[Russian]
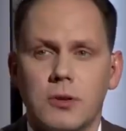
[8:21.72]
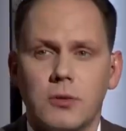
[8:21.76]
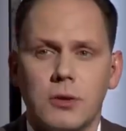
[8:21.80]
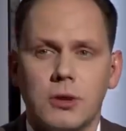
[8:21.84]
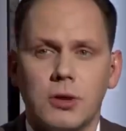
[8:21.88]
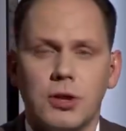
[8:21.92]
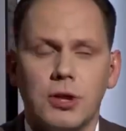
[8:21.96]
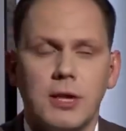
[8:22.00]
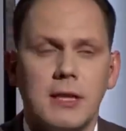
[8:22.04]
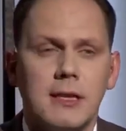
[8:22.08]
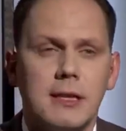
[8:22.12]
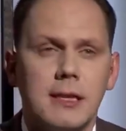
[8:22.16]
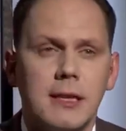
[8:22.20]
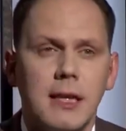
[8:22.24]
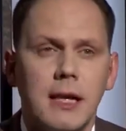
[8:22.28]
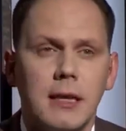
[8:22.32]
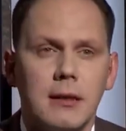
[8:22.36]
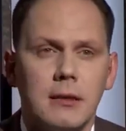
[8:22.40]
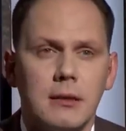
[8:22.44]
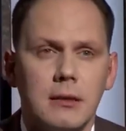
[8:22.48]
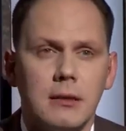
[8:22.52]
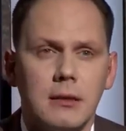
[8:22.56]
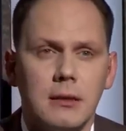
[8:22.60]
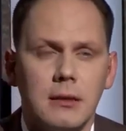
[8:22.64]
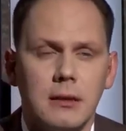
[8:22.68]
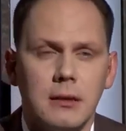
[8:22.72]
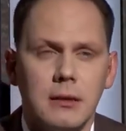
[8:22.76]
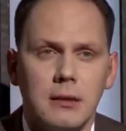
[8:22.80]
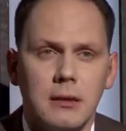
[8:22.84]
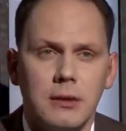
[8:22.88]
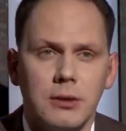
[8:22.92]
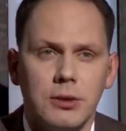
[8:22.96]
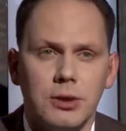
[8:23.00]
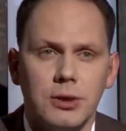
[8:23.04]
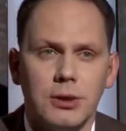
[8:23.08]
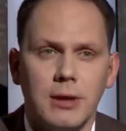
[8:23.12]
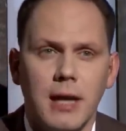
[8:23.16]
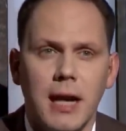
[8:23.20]
то есть 6 лет
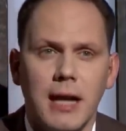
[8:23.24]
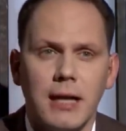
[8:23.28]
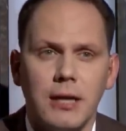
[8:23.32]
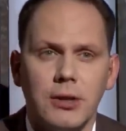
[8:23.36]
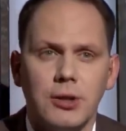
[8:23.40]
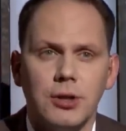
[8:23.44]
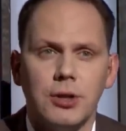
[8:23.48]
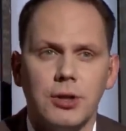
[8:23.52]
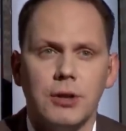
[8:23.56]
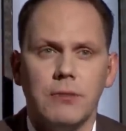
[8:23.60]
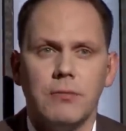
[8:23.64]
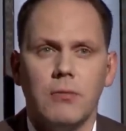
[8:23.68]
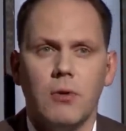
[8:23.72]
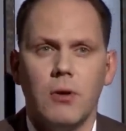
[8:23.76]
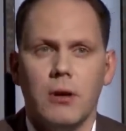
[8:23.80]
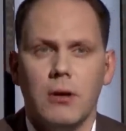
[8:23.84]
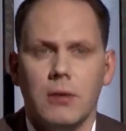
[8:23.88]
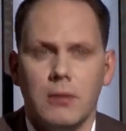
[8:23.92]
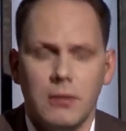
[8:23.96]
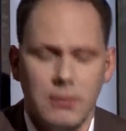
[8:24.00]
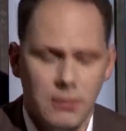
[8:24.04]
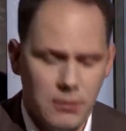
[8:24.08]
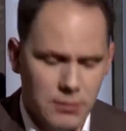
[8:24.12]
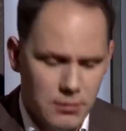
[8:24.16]
э, ждали чего?